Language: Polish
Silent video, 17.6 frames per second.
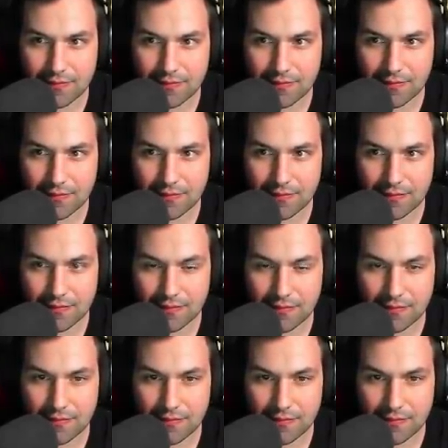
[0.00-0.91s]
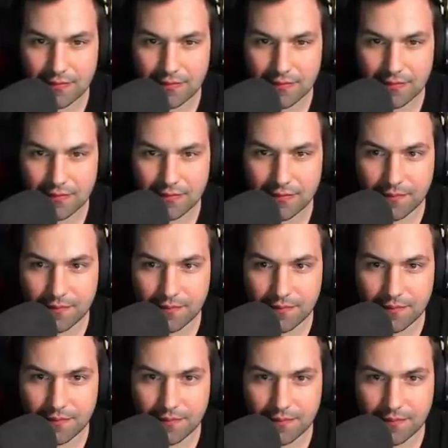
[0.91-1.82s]
już musiałem sprawdzić, po prostu
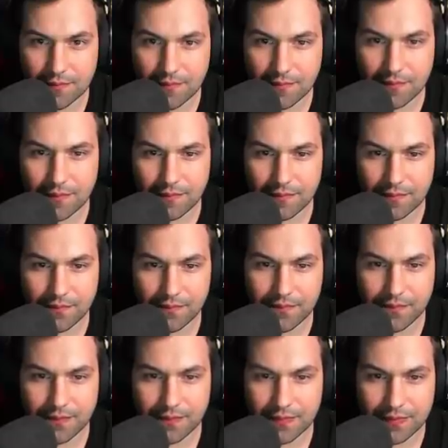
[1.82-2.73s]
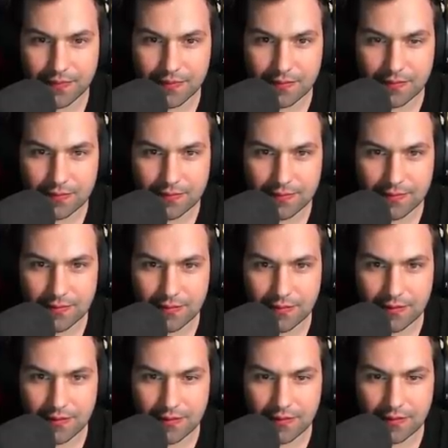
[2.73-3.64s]
mamy oglądać ten, dobra.
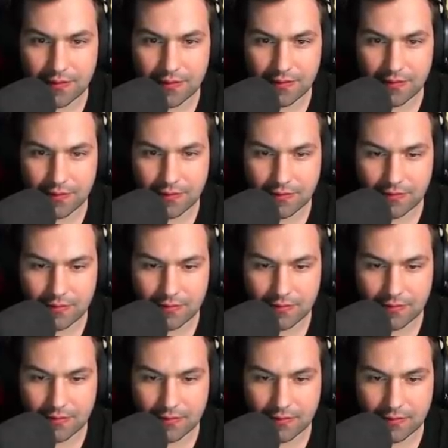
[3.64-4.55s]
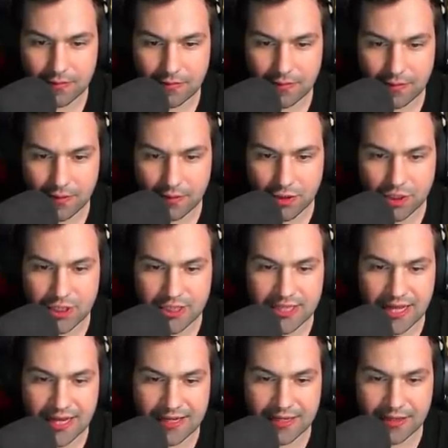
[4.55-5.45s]
No nie za dużo, ale dużo. No
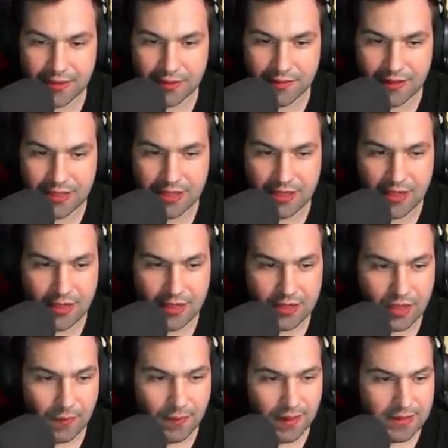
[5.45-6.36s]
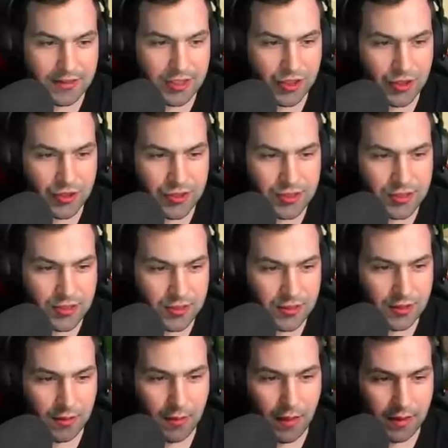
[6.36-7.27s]
300 taki, no to wiesz. Dobra,
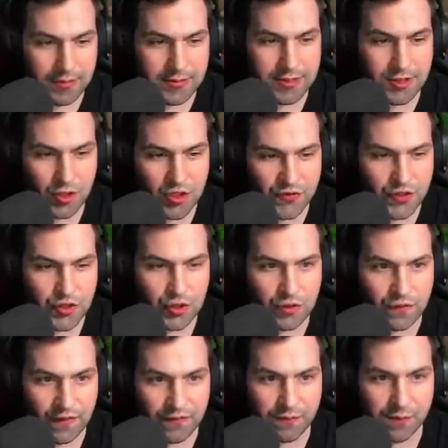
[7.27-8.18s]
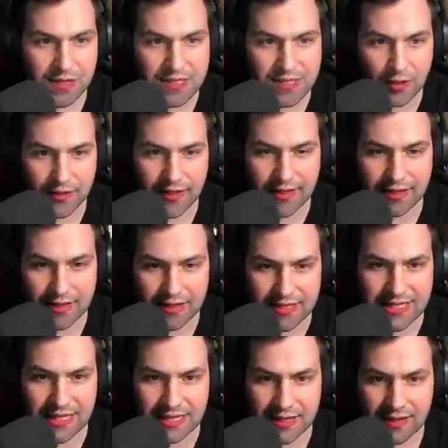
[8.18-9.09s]
1192 y, wpłacone i
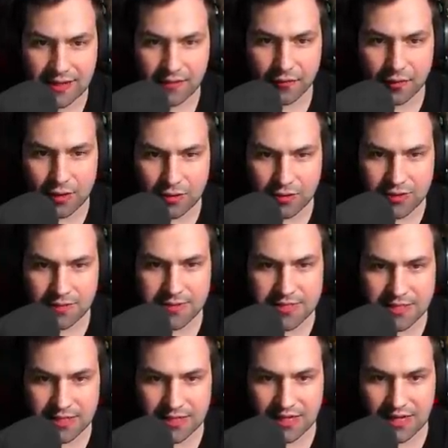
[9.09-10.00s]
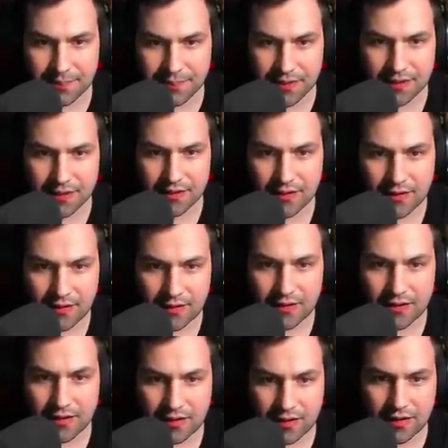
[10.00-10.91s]
teraz tak, w ogóle to są sklepy.
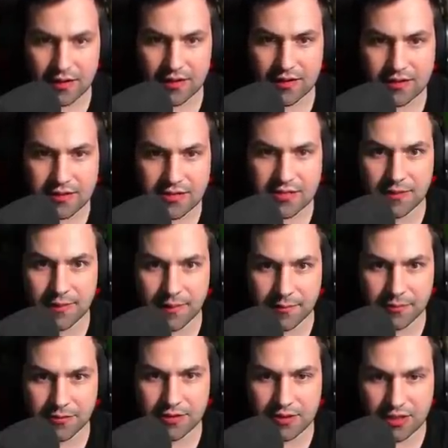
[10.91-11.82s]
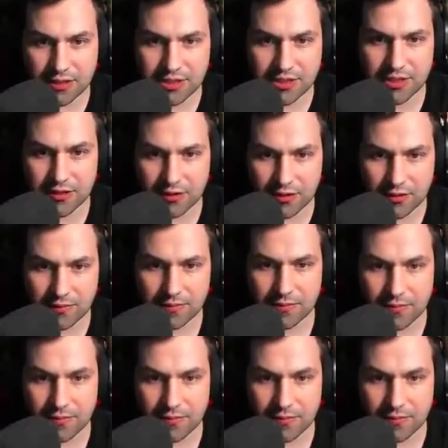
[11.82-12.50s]
Eee, co mamy u Nintasiego?